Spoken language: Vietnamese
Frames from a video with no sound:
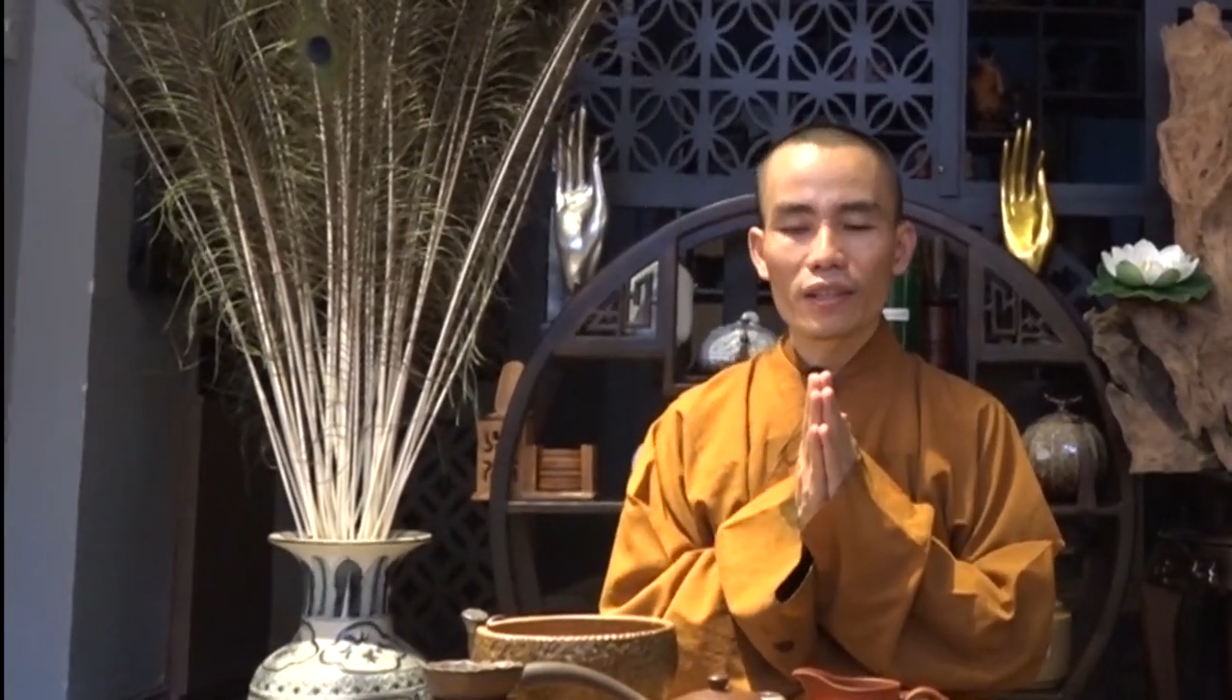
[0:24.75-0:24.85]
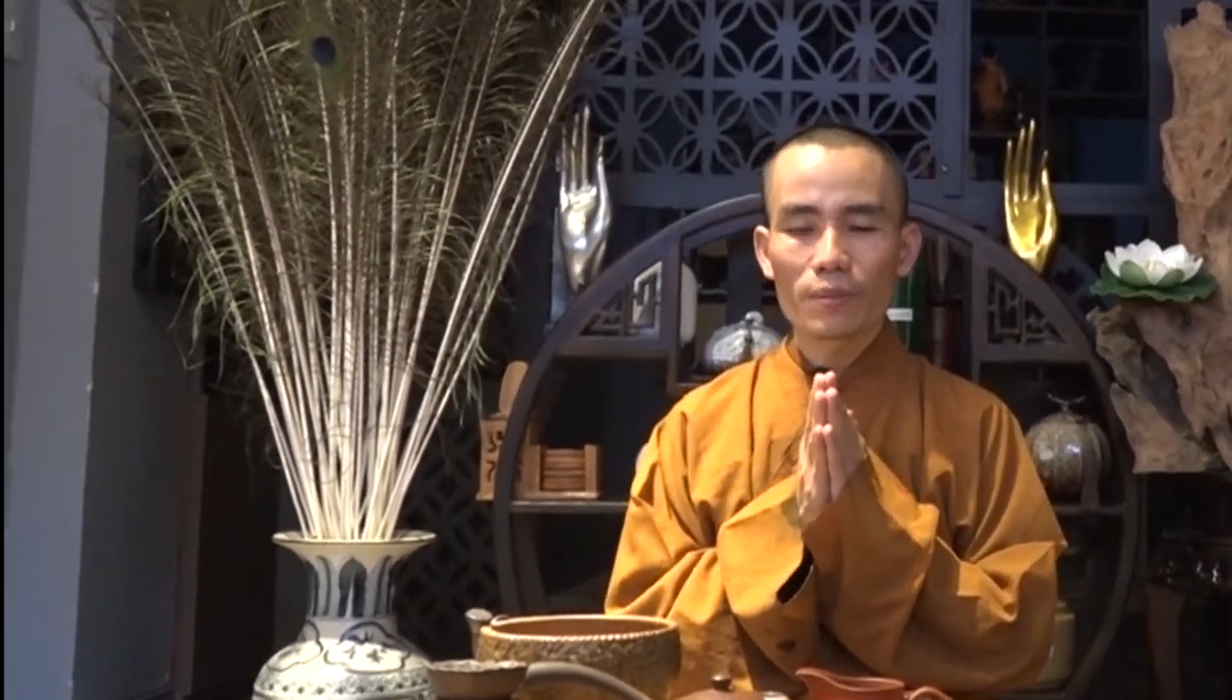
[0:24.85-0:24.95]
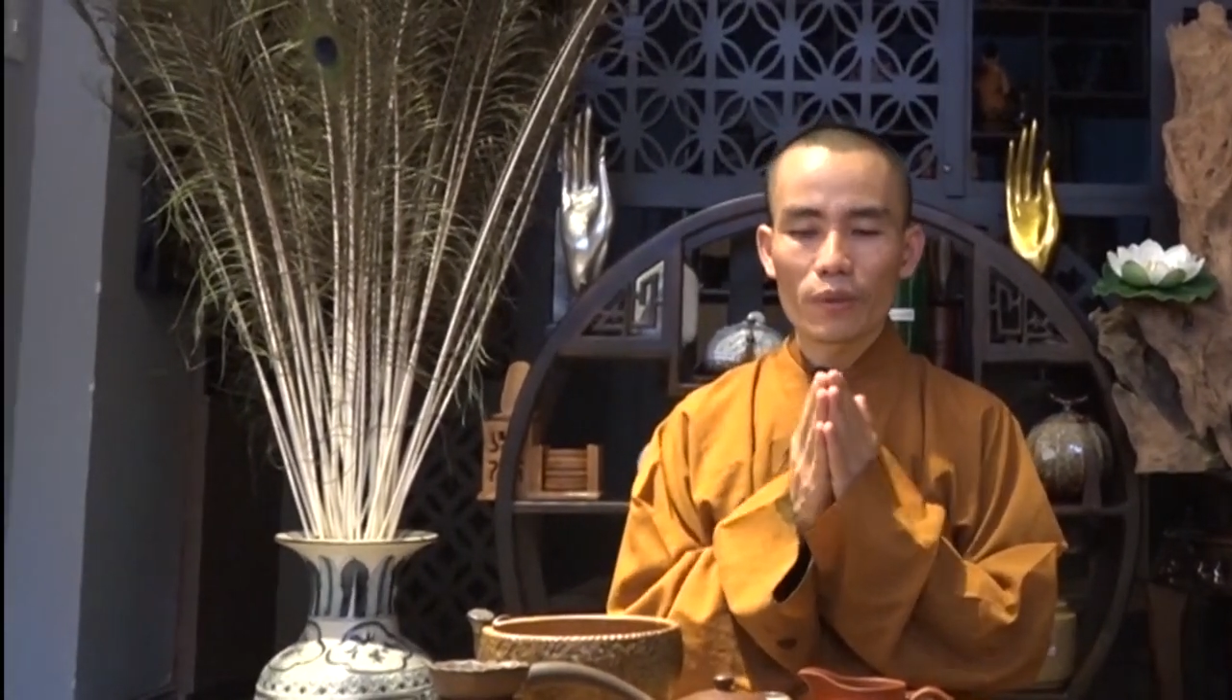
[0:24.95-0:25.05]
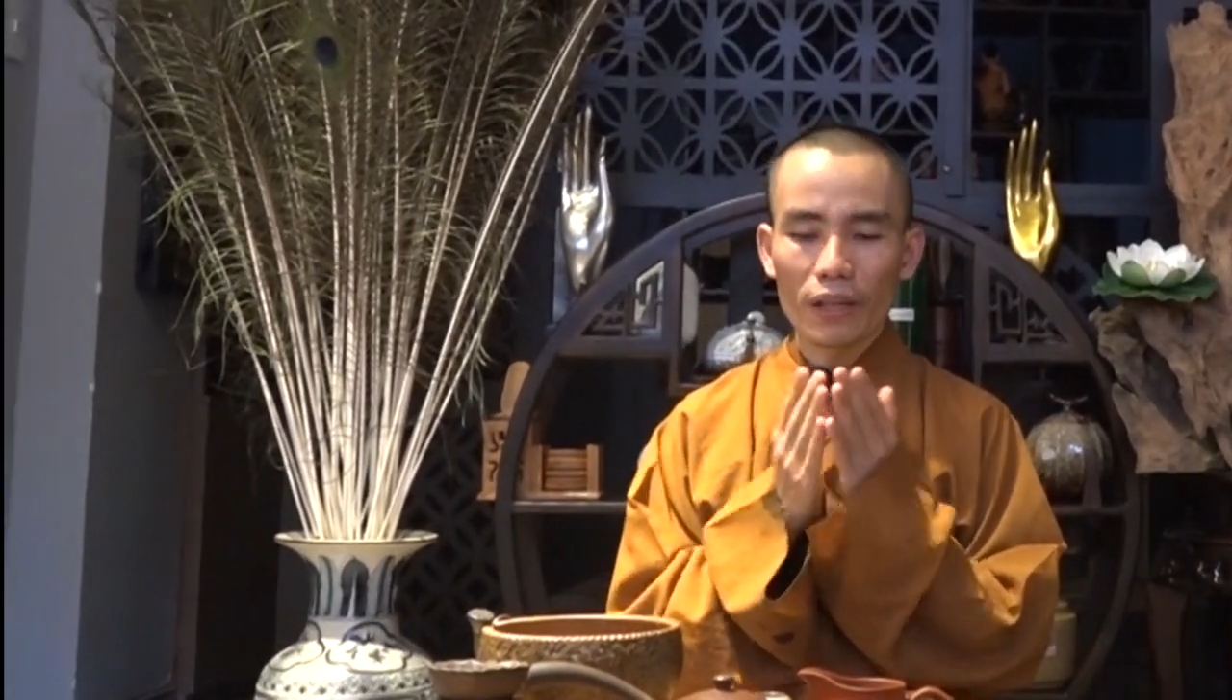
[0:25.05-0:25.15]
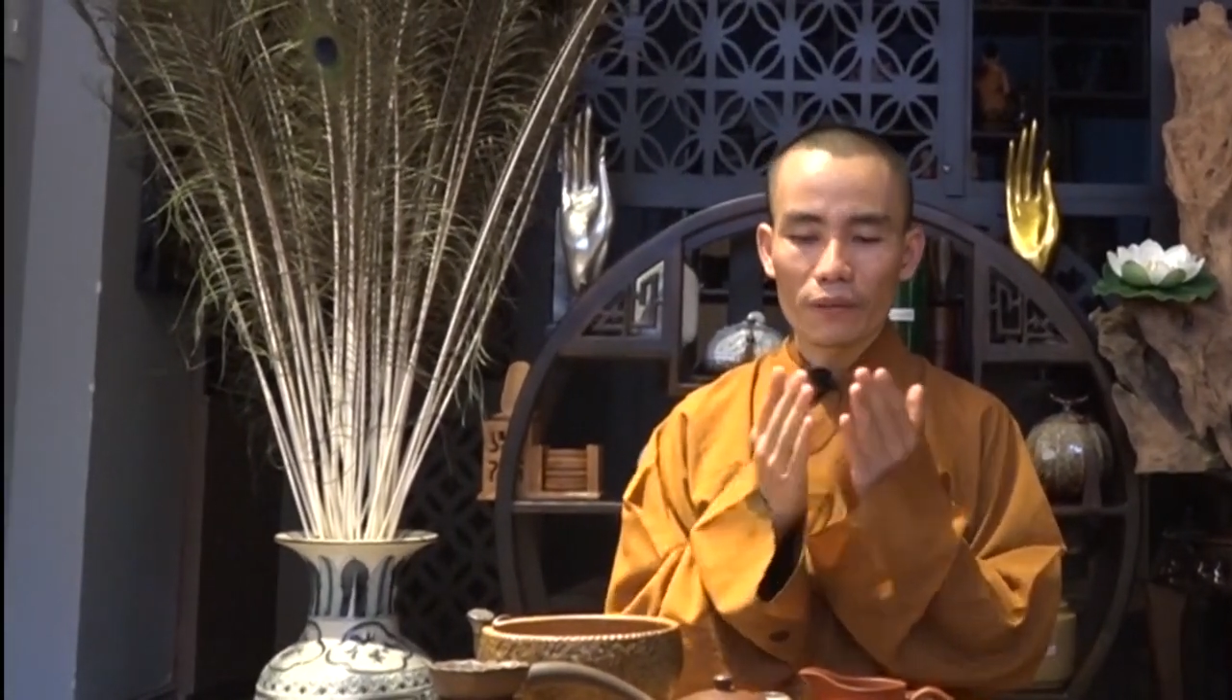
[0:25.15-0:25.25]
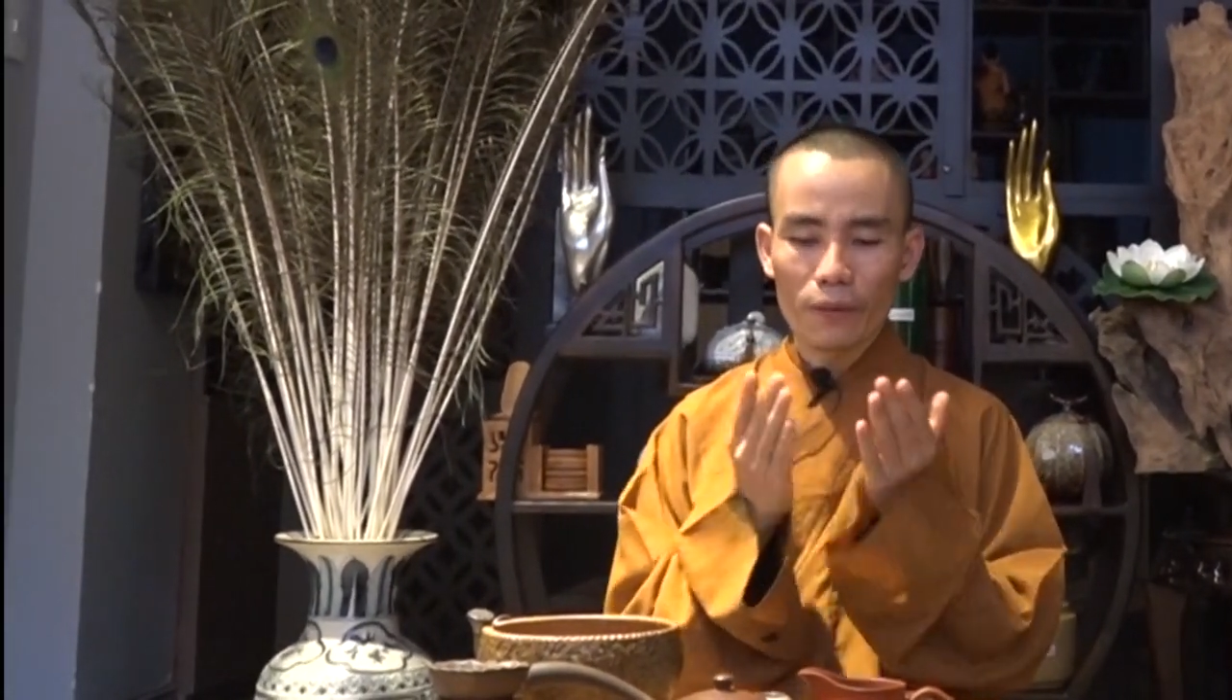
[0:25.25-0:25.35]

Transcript: trong một căn